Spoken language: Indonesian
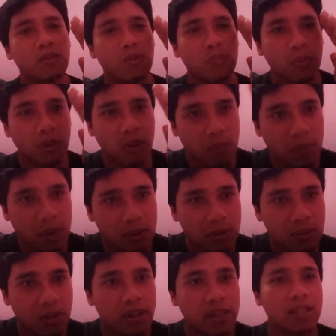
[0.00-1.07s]

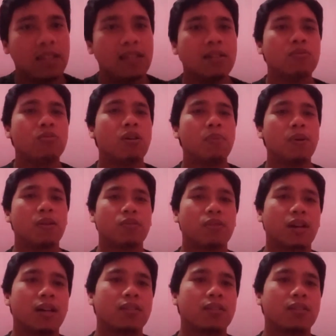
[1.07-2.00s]
warahmatullahi wabarakatuh.